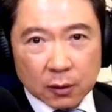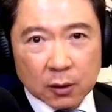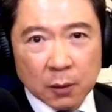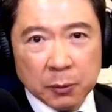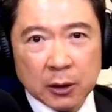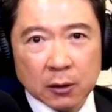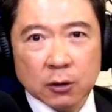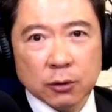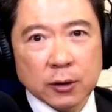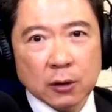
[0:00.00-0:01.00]
科比要能
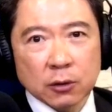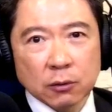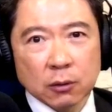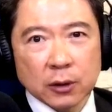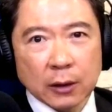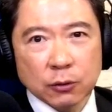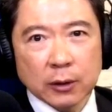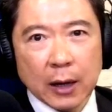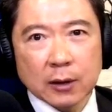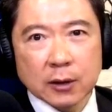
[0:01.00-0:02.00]
选上总统，他最
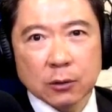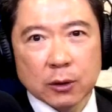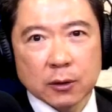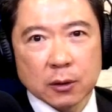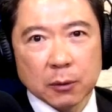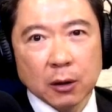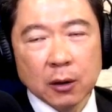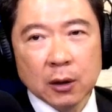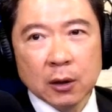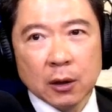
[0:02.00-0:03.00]
大的机会是什么？
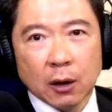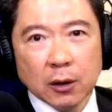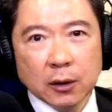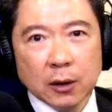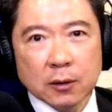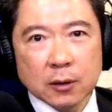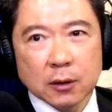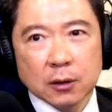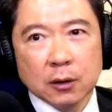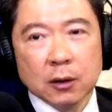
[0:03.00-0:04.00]
好，一定
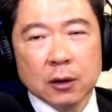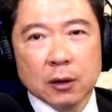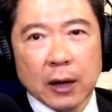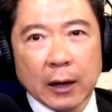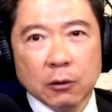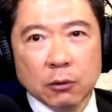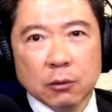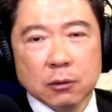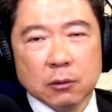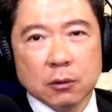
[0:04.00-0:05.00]
是蓝
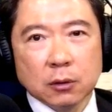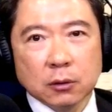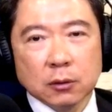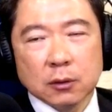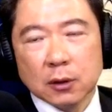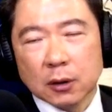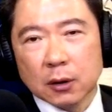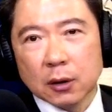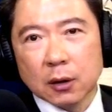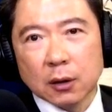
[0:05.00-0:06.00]
绿这
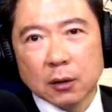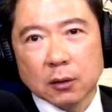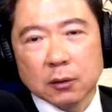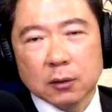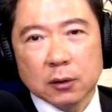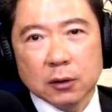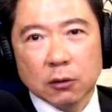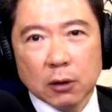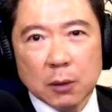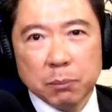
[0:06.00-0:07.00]
个
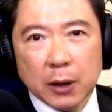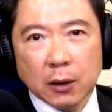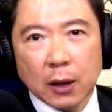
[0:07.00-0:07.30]
有一边